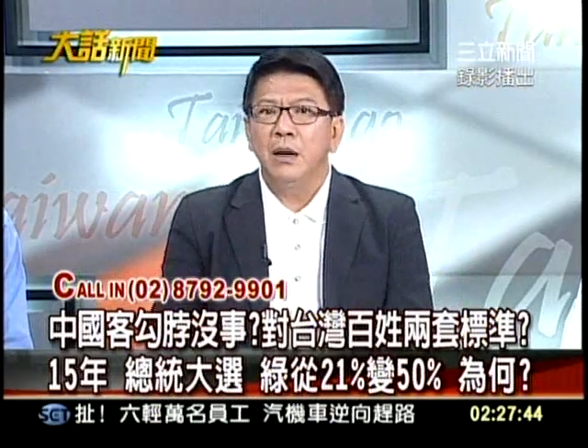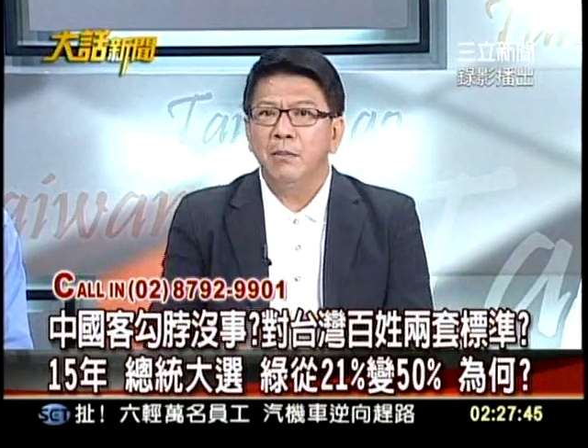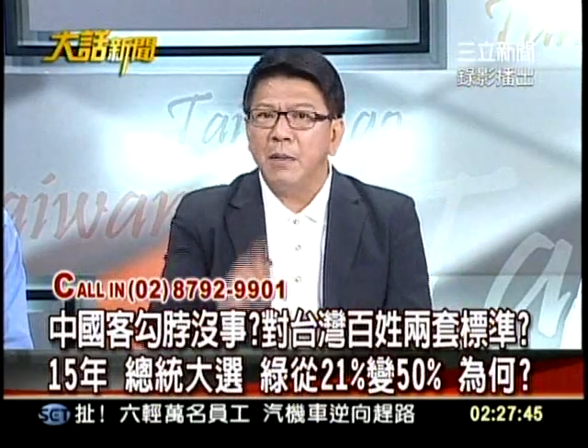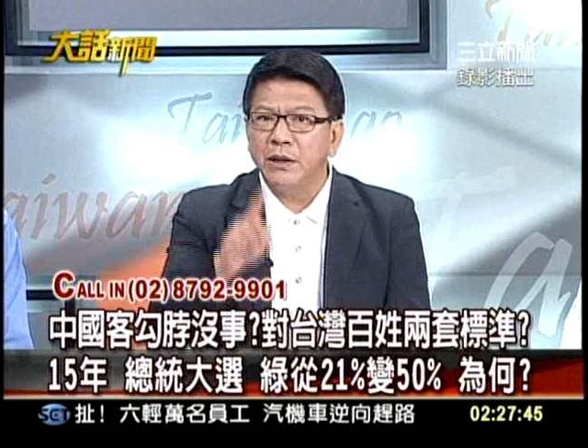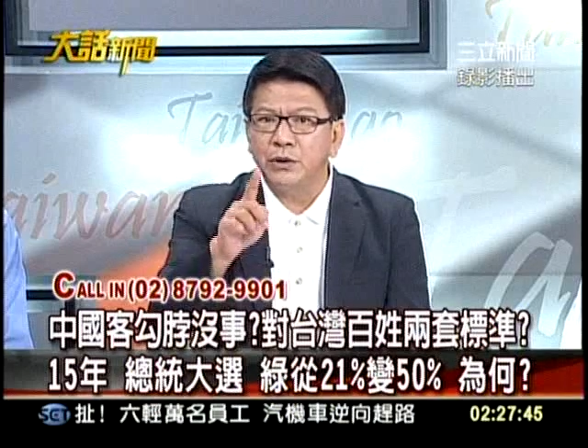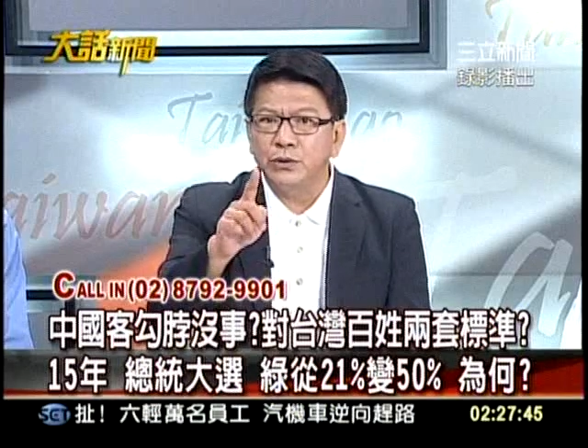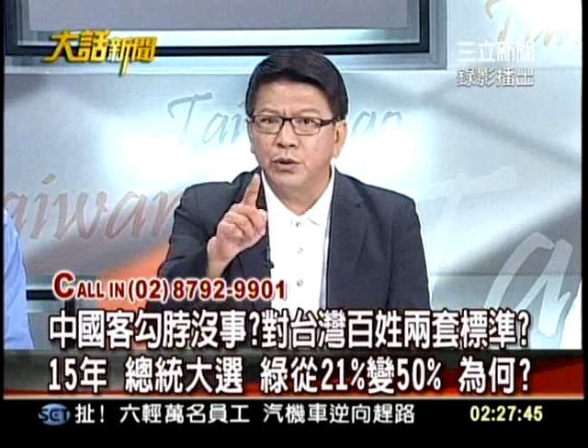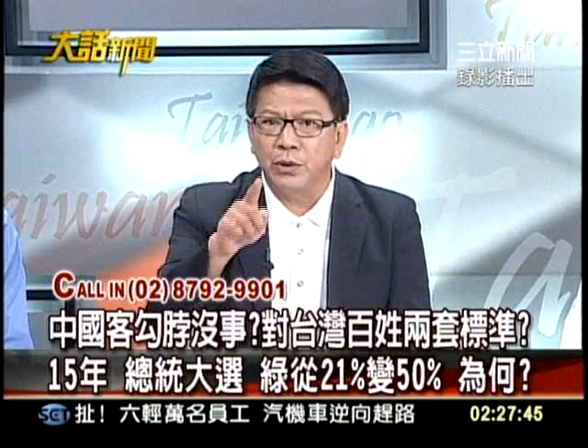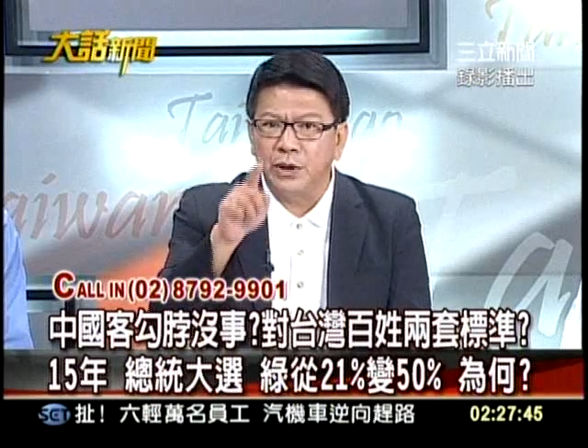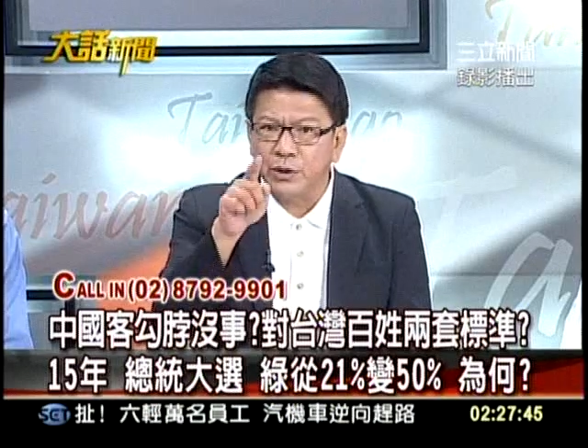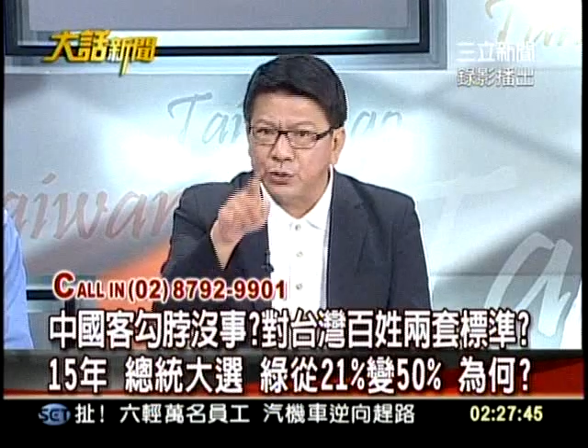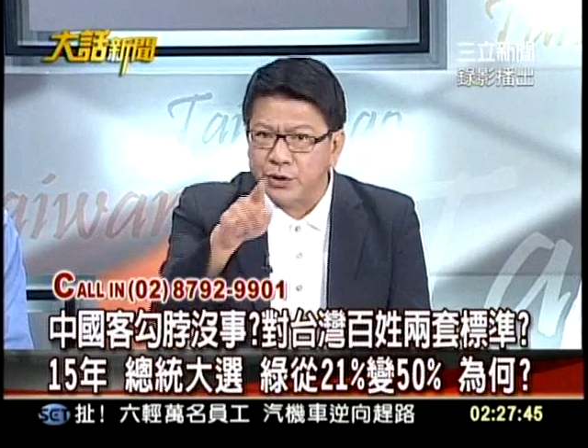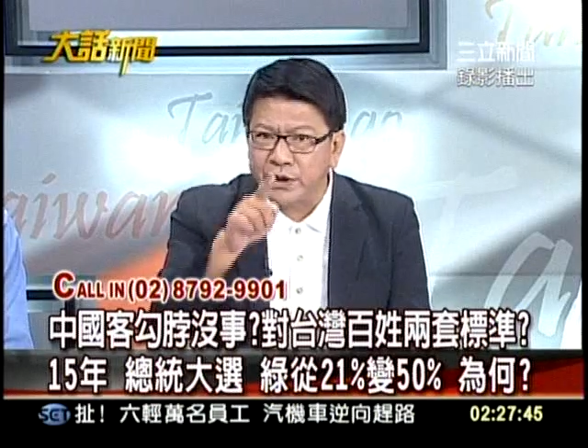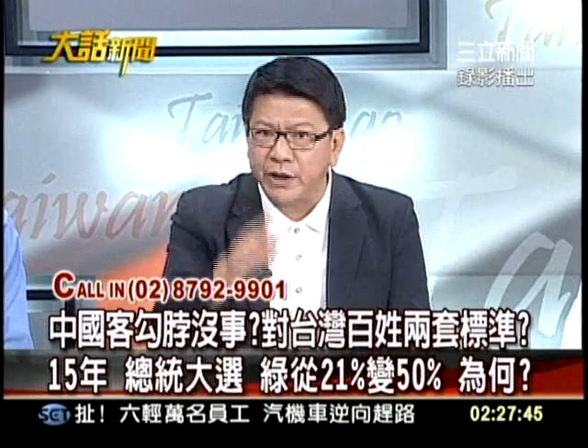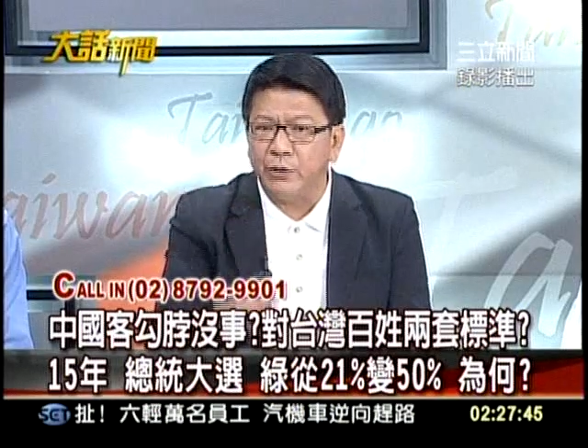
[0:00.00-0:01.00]
马总统，你
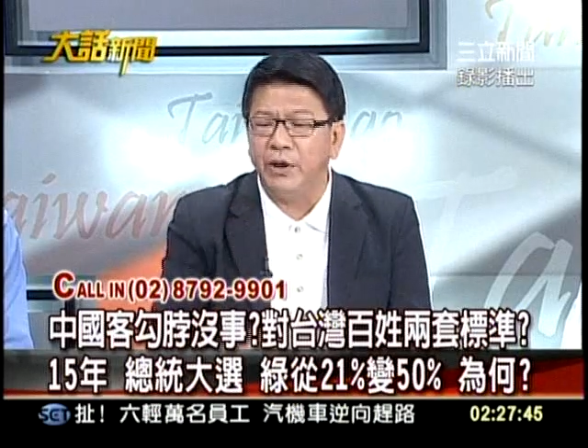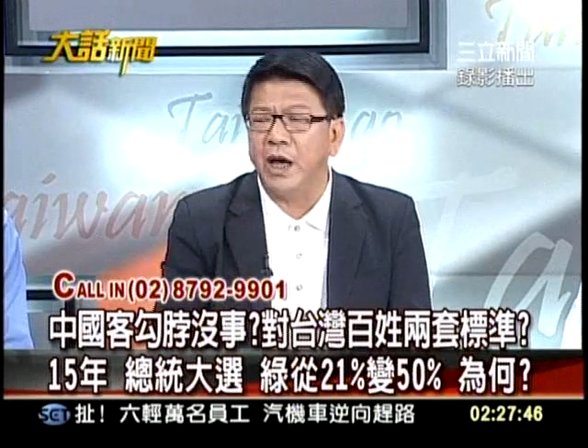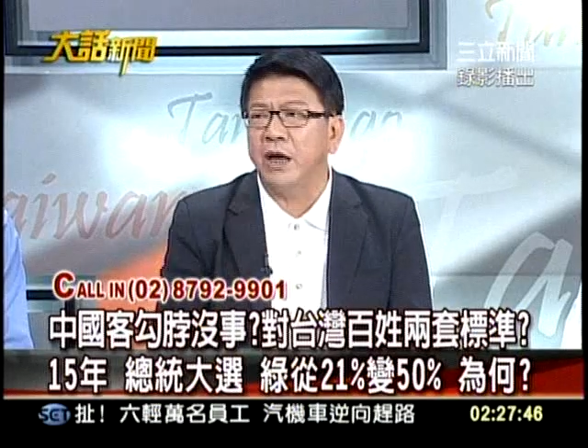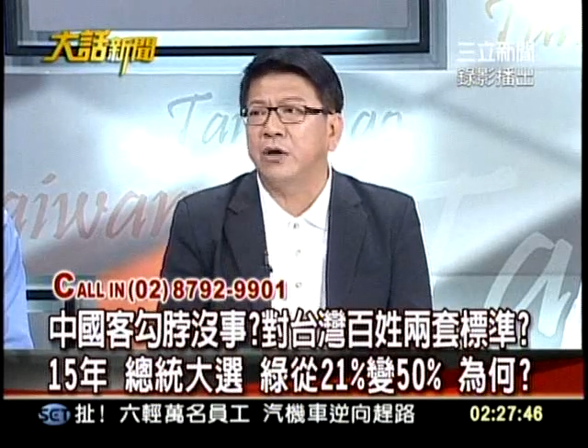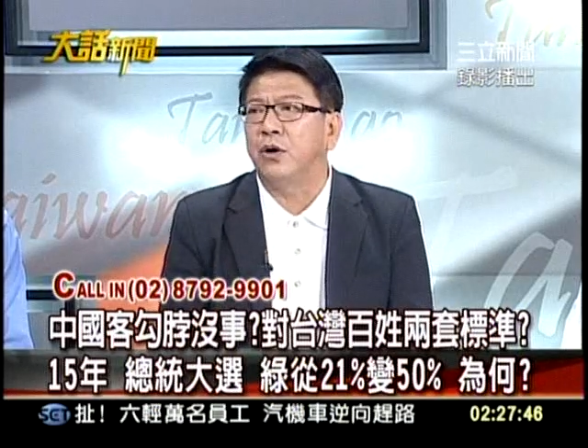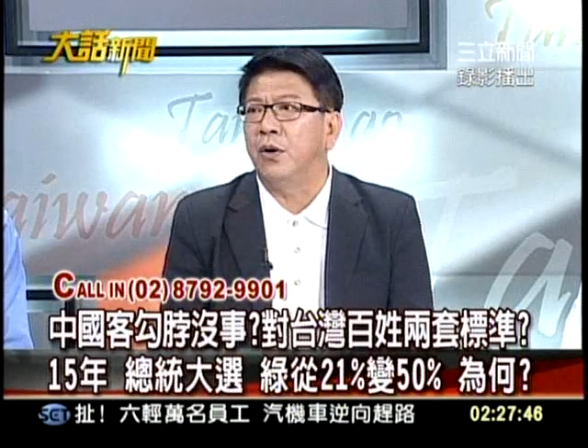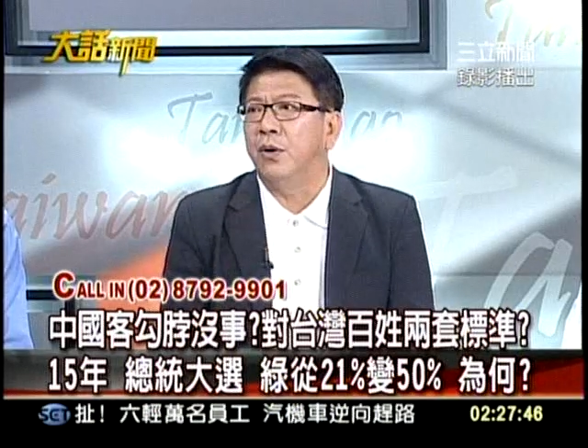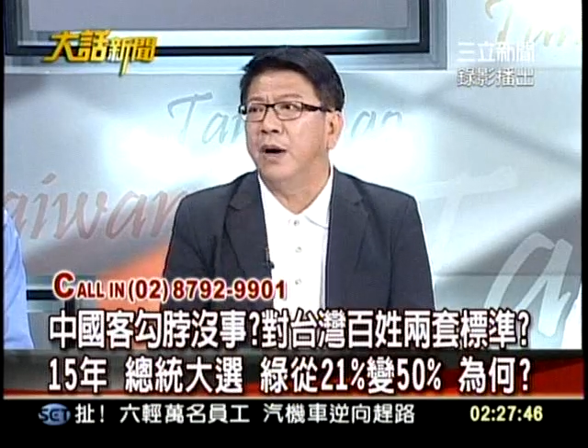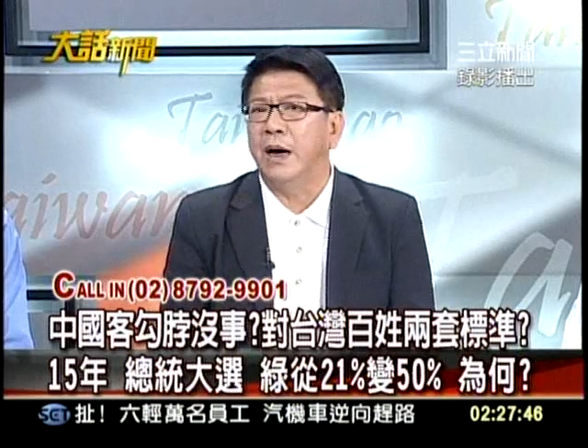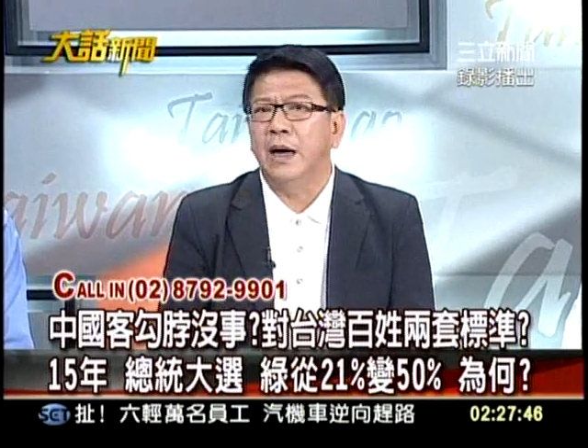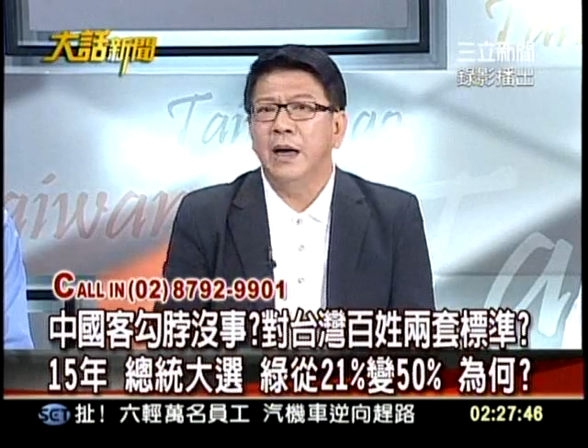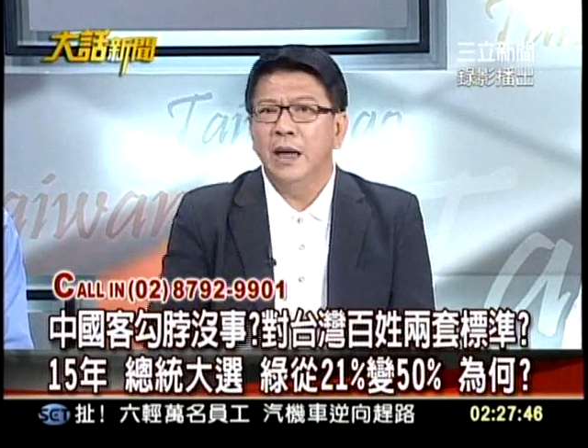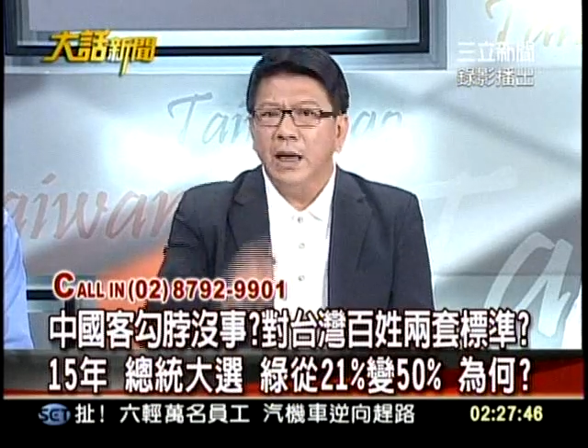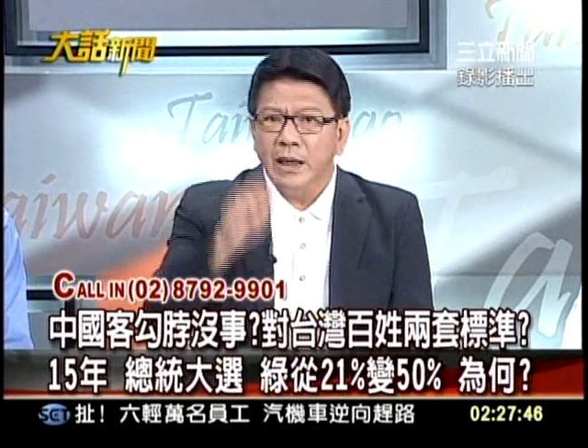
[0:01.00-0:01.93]
对这位爱讲啊，